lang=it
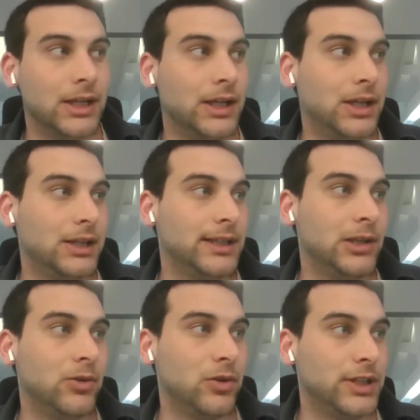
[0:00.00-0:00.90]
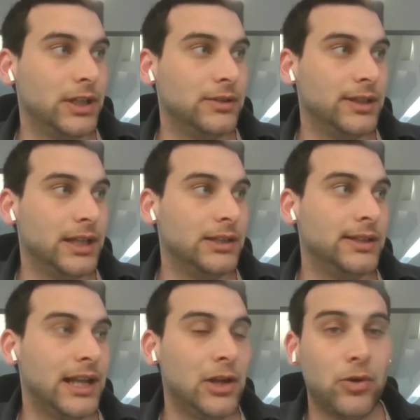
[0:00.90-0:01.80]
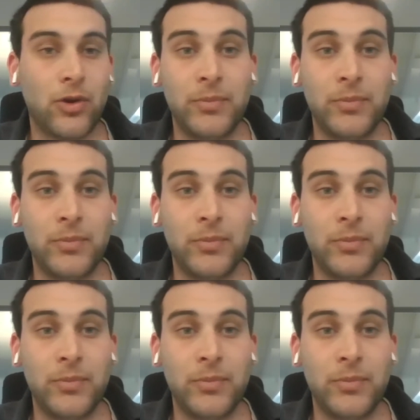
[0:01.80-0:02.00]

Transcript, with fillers: eh, del loro, del, del, loro,